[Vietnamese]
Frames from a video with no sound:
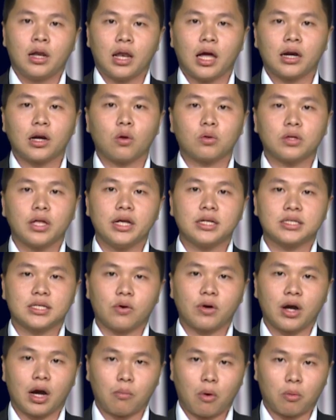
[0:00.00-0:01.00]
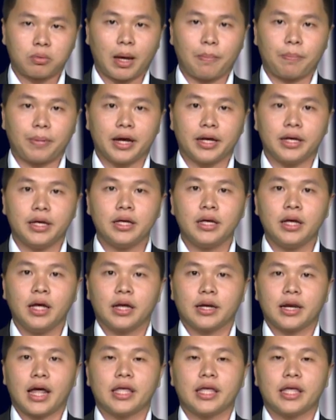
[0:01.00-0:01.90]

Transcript: Lần đầu tiên sau gần một thập kỷ,